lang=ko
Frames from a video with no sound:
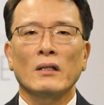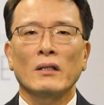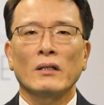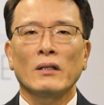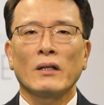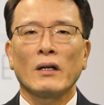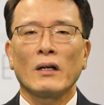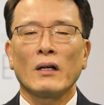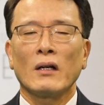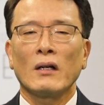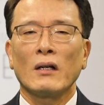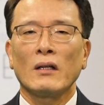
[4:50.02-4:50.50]

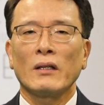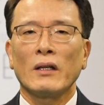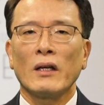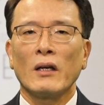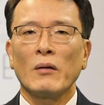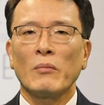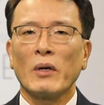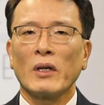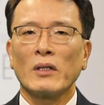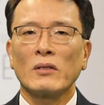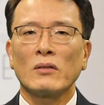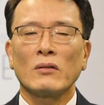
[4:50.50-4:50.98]
내가
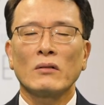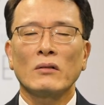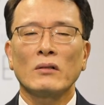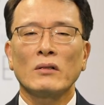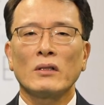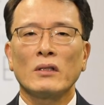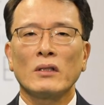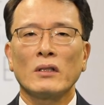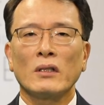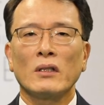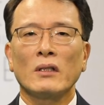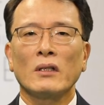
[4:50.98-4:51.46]
내 백성을
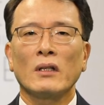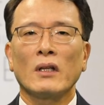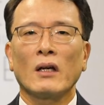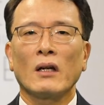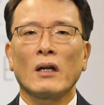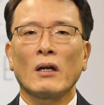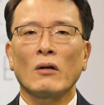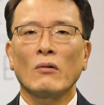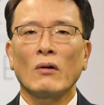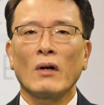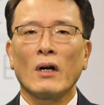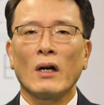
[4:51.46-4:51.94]

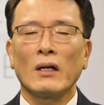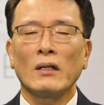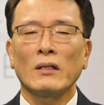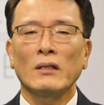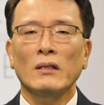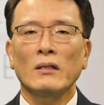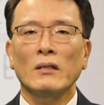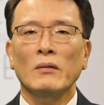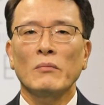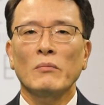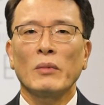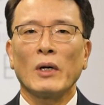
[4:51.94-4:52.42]
지킨다라고
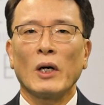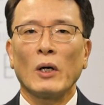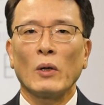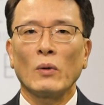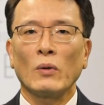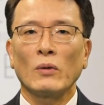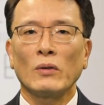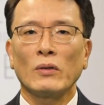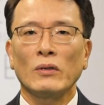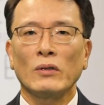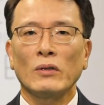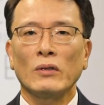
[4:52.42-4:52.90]
하는
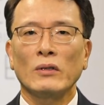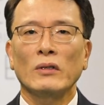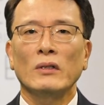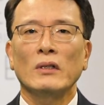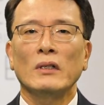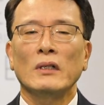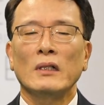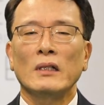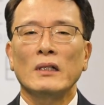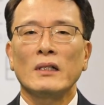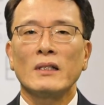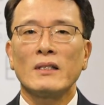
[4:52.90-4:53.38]
바로 그
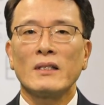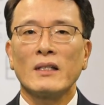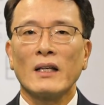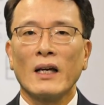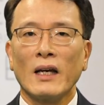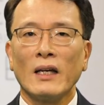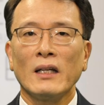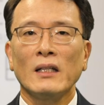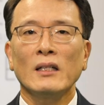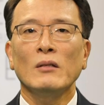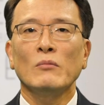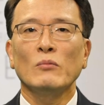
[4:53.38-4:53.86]

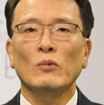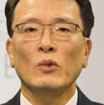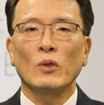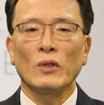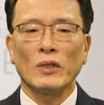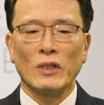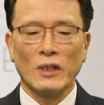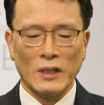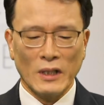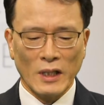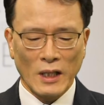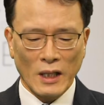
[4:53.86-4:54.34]
사인이
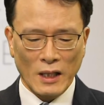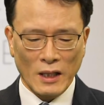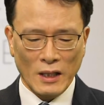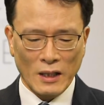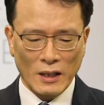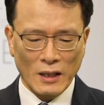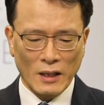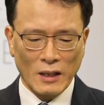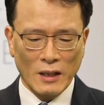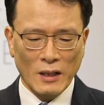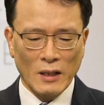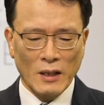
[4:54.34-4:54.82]

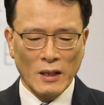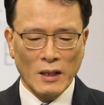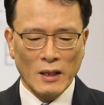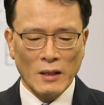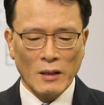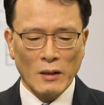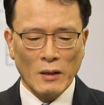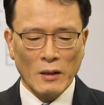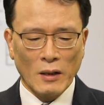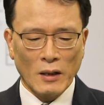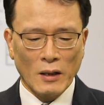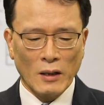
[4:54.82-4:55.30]
무엇이냐?
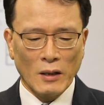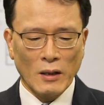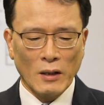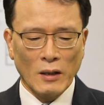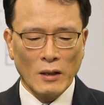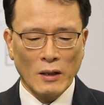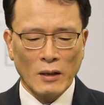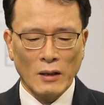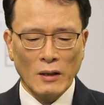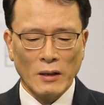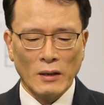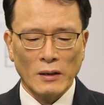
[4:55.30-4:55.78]

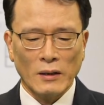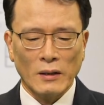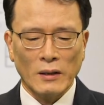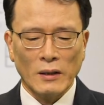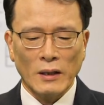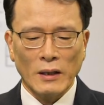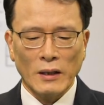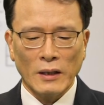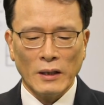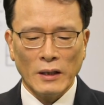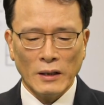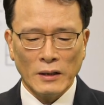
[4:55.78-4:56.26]
아,
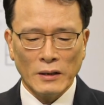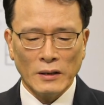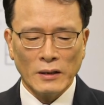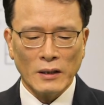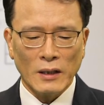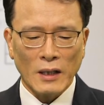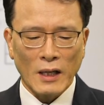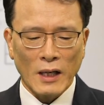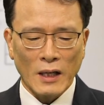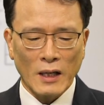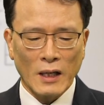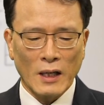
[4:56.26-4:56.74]

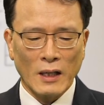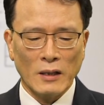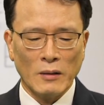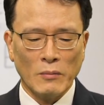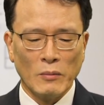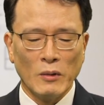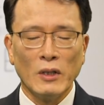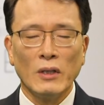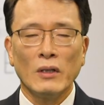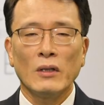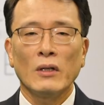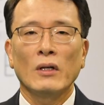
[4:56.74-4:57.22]
이는
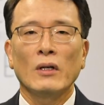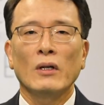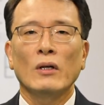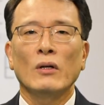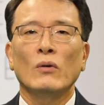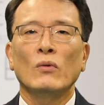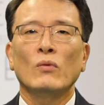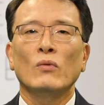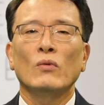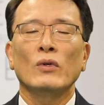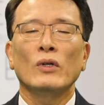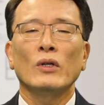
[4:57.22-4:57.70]
하나님이
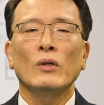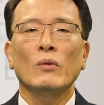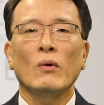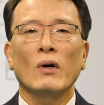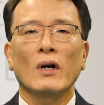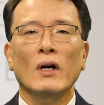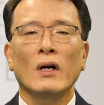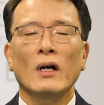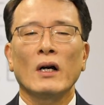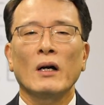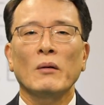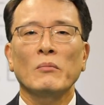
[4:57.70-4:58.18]

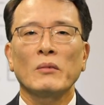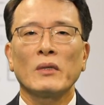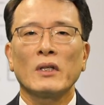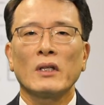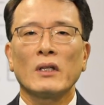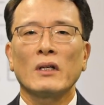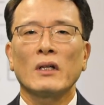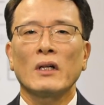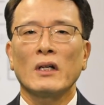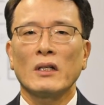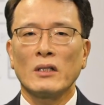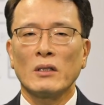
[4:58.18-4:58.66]
우리와
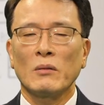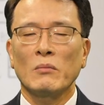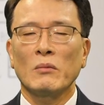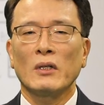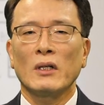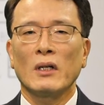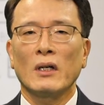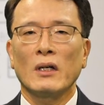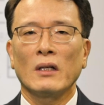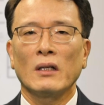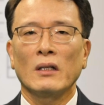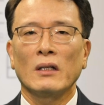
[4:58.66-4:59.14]
함께
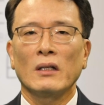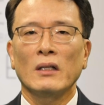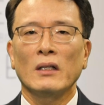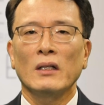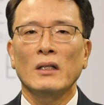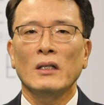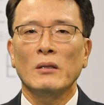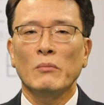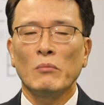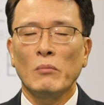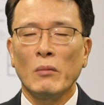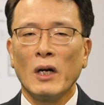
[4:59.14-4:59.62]
하심이라.
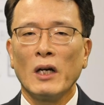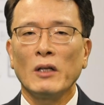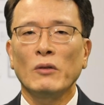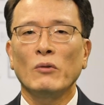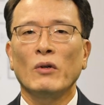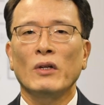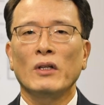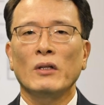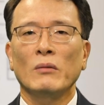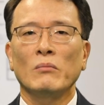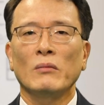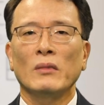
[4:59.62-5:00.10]

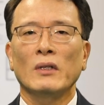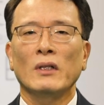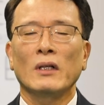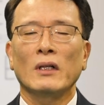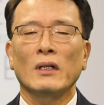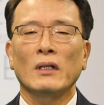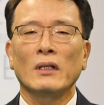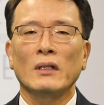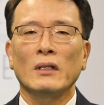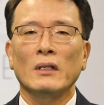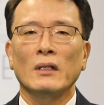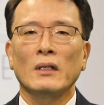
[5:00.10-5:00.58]

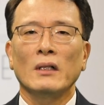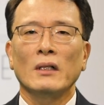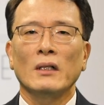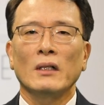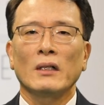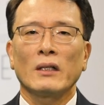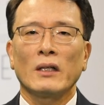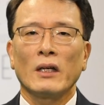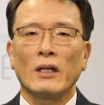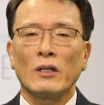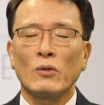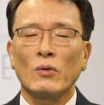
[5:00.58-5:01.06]
임마누엘입니다.
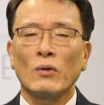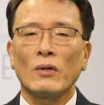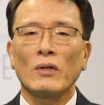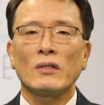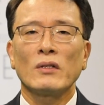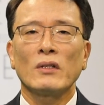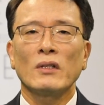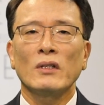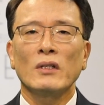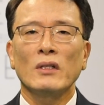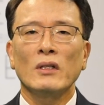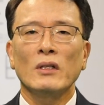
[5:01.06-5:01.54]

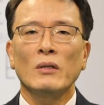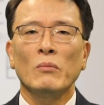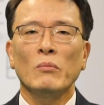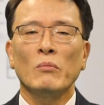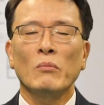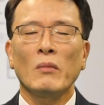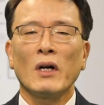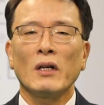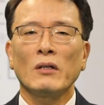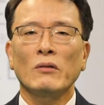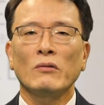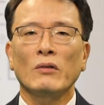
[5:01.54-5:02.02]
계속해서 이
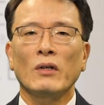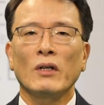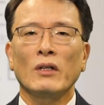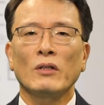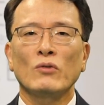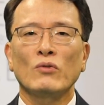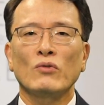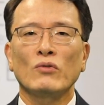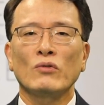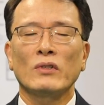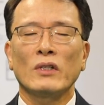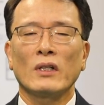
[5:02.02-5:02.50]

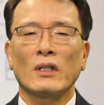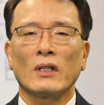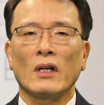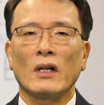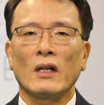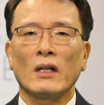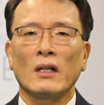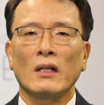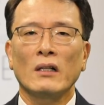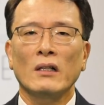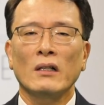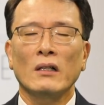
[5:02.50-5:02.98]
임마누엘의
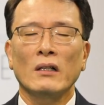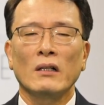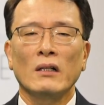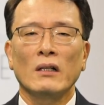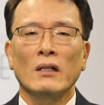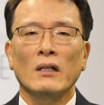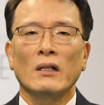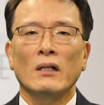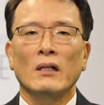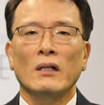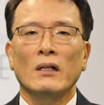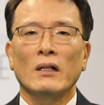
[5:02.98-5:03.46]
주제가
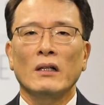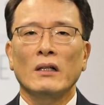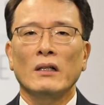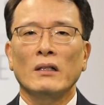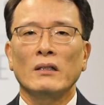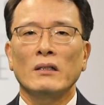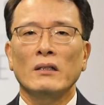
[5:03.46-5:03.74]
아,